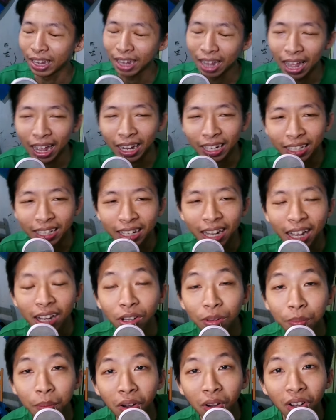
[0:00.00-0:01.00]
Hari ini
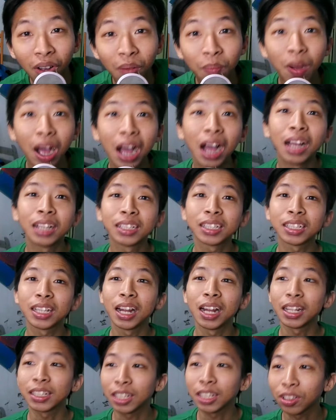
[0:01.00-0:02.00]
aku mau ngebahas
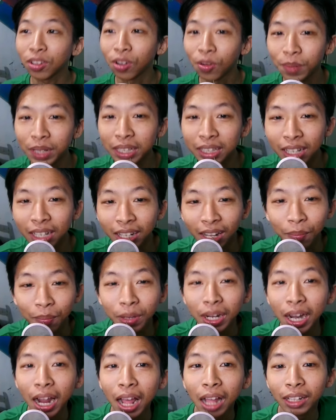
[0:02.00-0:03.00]
salah satu komentar yang
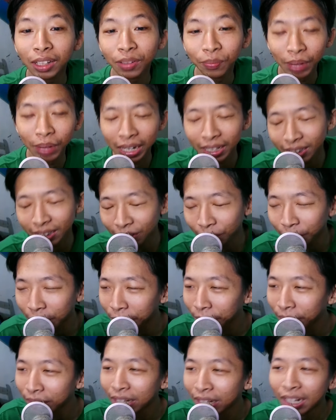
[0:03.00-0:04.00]
menarik banget
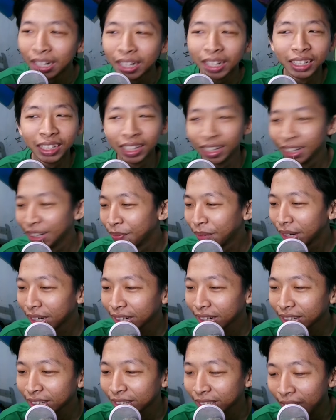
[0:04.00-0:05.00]
teman-teman Yang dimana
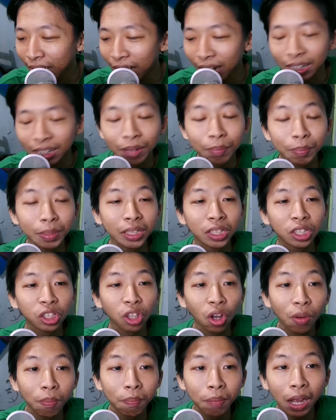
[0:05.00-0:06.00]
kita akan
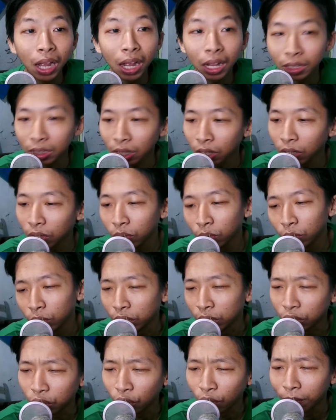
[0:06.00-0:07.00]
mencoba atau
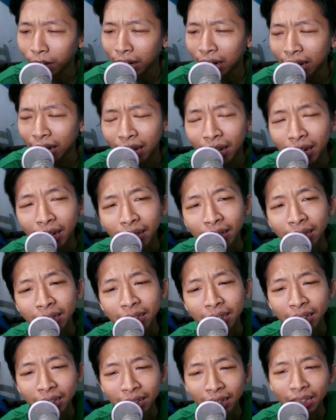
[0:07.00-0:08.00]
uji coba lah ya
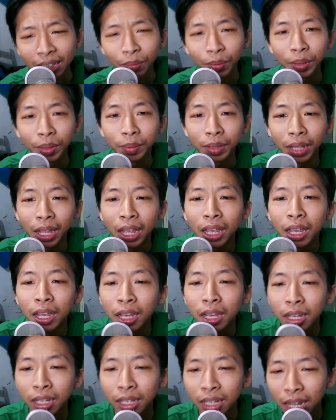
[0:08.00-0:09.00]
intinya teman-teman ya
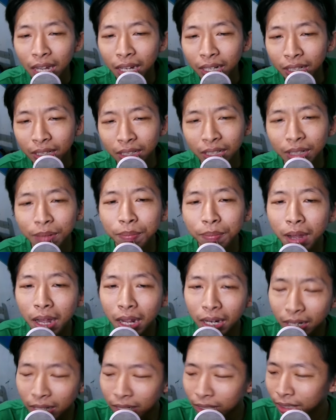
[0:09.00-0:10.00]
Yang
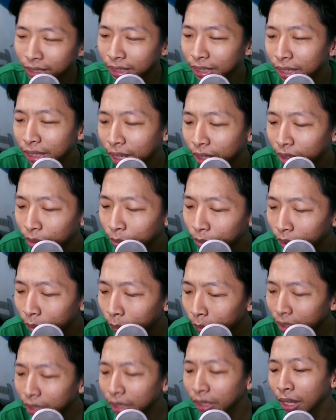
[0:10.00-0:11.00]
dimana nih kita
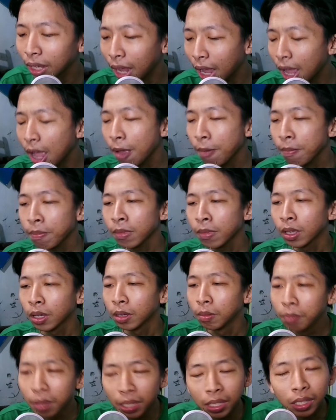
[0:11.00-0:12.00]
teman-teman ya
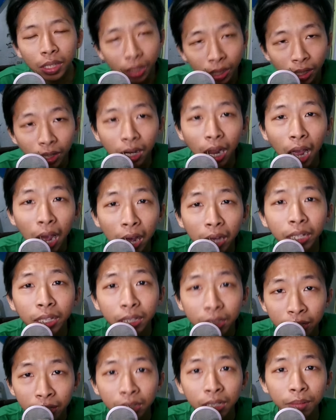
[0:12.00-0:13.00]
bikin
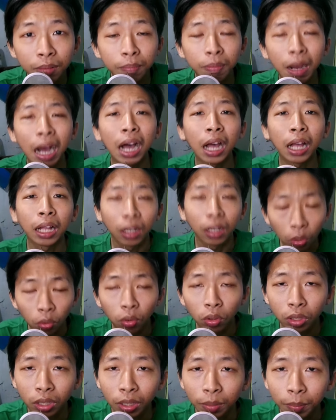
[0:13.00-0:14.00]
ID
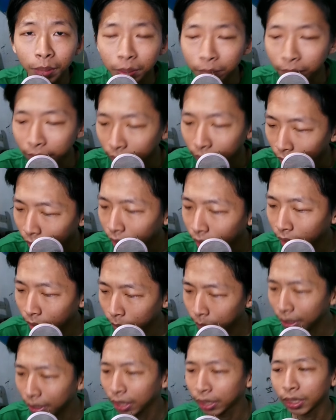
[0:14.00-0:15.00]
baru teman-teman ya ya
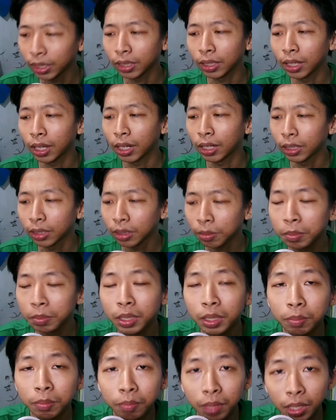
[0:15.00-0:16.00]
banyak dari
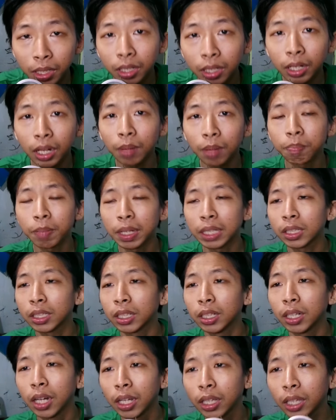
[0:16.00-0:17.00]
teman-teman nih yang
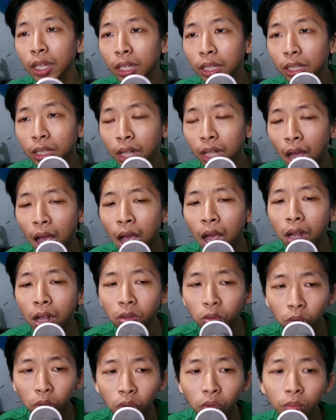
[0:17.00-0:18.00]
pasti nanyain
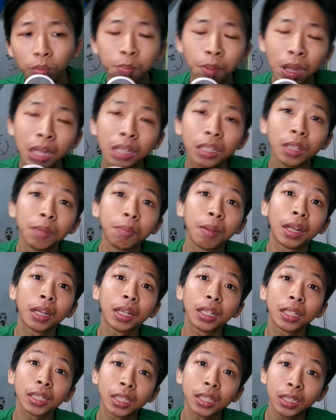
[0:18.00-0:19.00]
aku bang
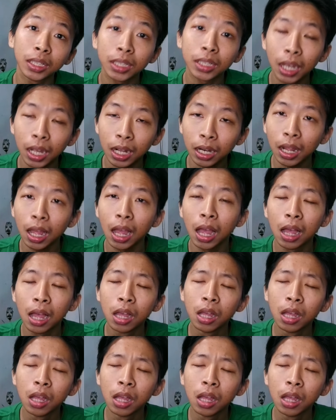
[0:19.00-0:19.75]
gimana sih cara